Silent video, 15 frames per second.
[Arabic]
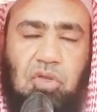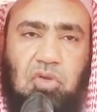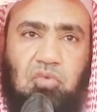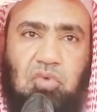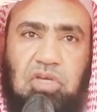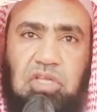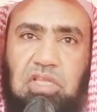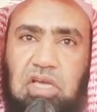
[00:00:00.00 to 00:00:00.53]

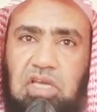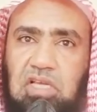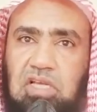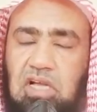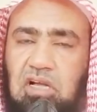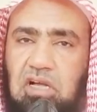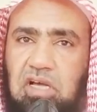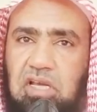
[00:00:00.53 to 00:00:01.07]

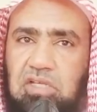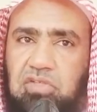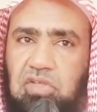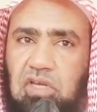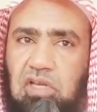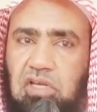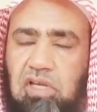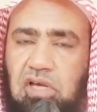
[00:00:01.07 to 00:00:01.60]
ولذلك قال
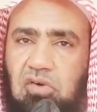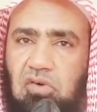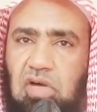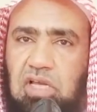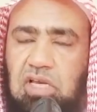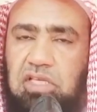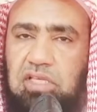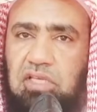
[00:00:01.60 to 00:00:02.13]
صلى الله
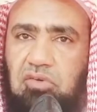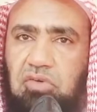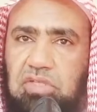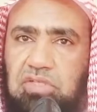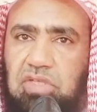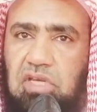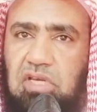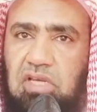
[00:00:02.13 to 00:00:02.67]
عليه
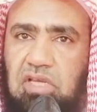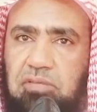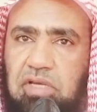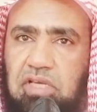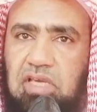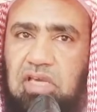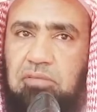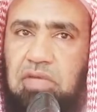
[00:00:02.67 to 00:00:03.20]
وسلم
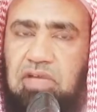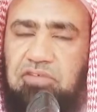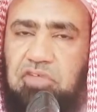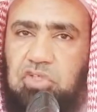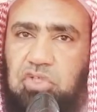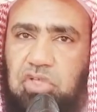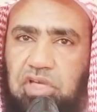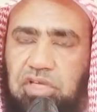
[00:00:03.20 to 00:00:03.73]
كما في
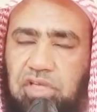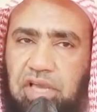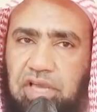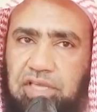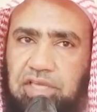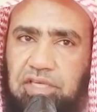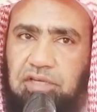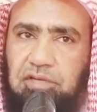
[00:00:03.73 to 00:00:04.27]

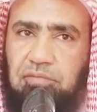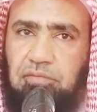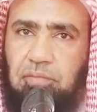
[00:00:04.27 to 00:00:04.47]
الصحيحين